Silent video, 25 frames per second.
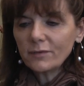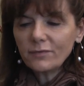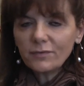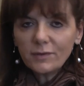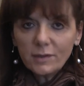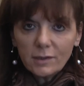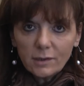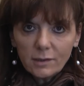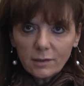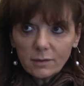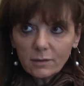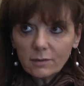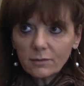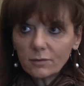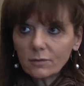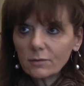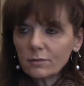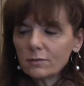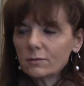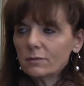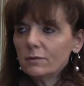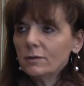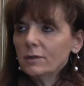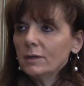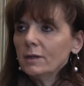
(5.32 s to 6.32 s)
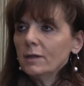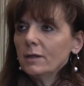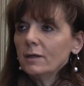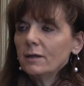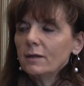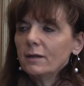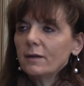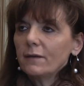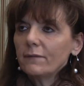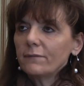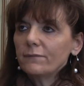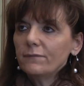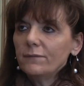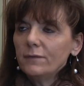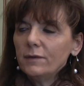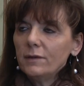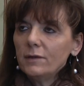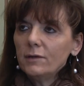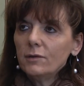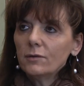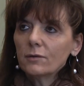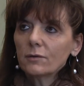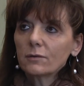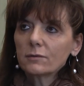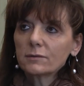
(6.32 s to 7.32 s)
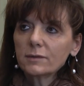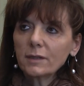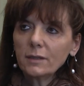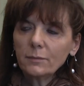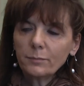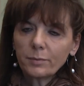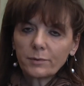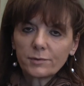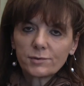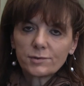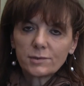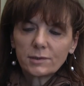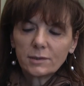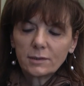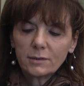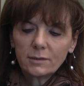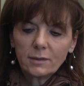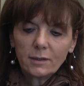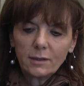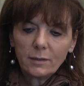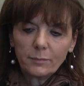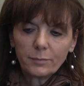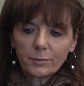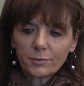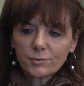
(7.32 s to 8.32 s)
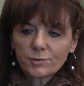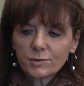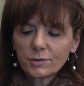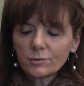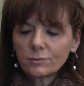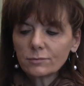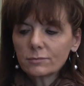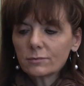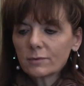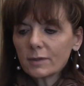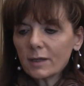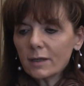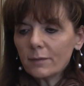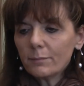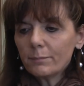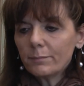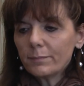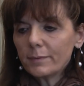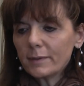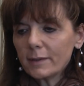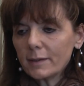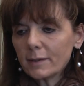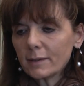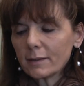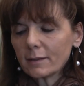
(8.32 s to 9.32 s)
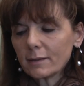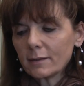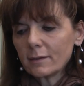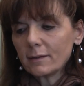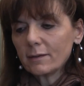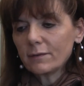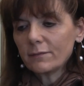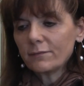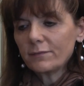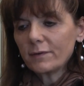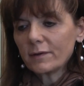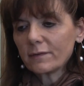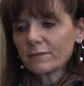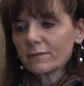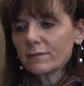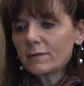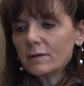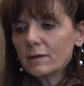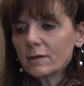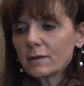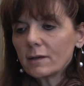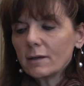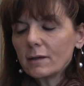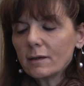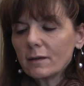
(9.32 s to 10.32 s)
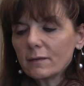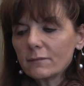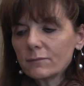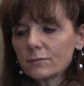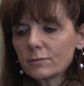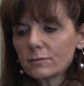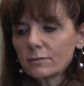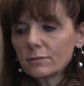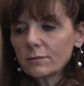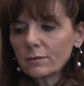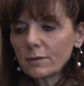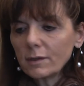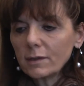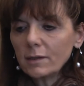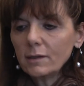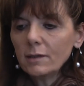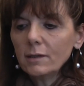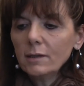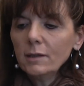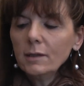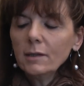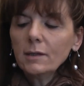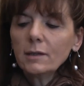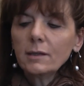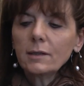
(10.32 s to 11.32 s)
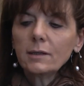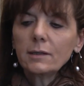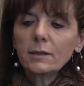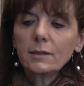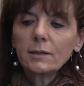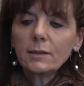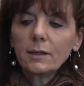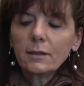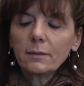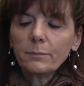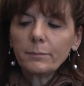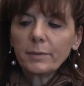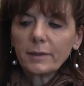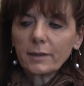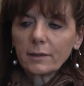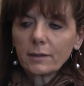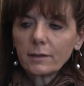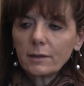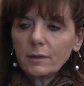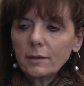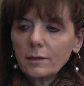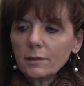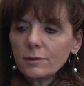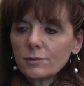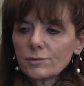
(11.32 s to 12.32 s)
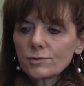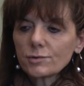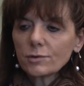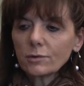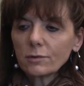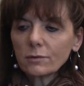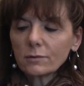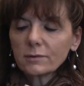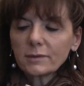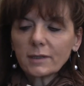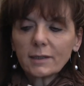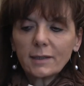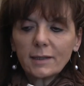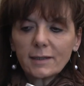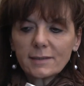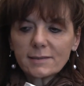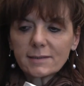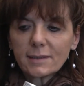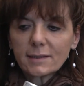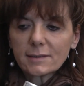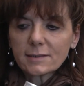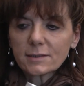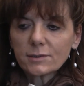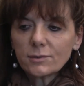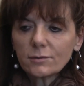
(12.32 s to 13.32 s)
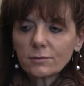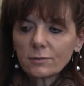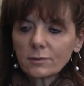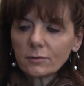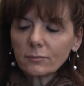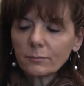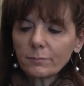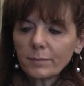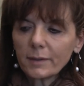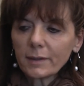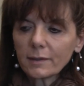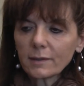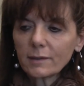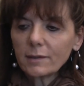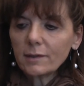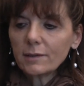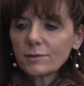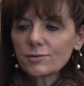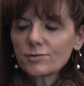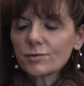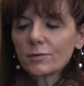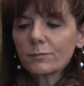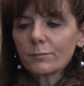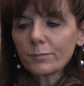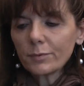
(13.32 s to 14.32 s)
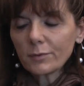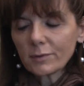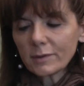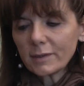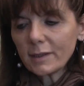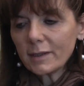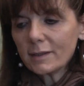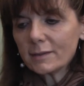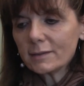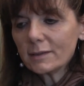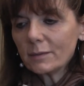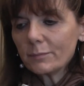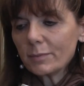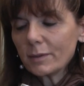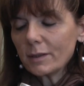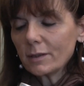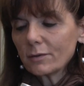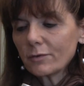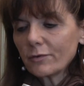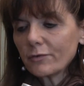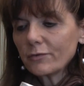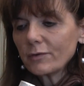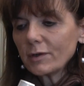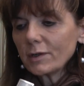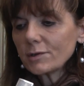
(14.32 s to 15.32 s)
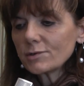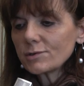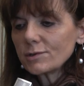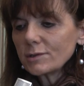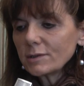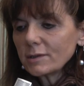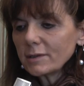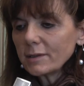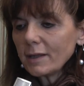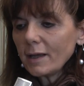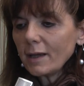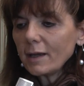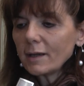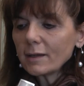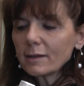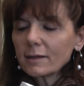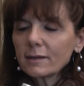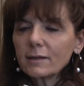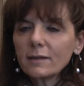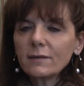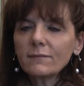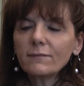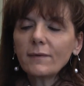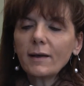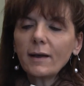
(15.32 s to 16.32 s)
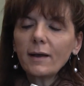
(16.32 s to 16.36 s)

definito l'avvio del proced della procedura per far sì che i lavori eh, al parcheggio oltre la stazione, un parcheggio importante per la nostra città che